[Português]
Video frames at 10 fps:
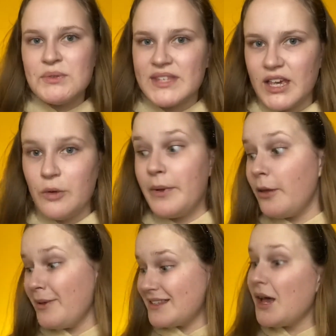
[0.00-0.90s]
saiu,
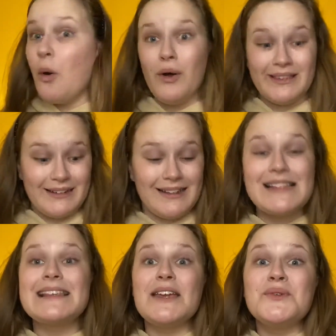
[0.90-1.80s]
pelo menos a outra,
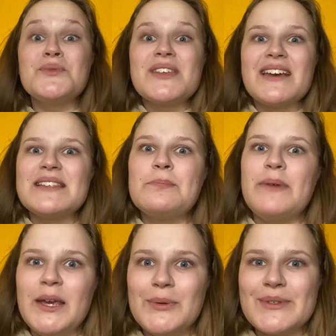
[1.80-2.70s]
ela saiu uns
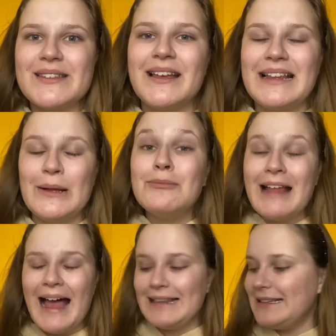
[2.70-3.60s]
respingos, né? Não
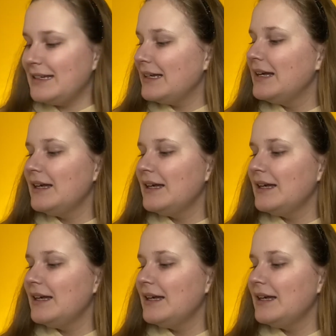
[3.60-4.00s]
nada.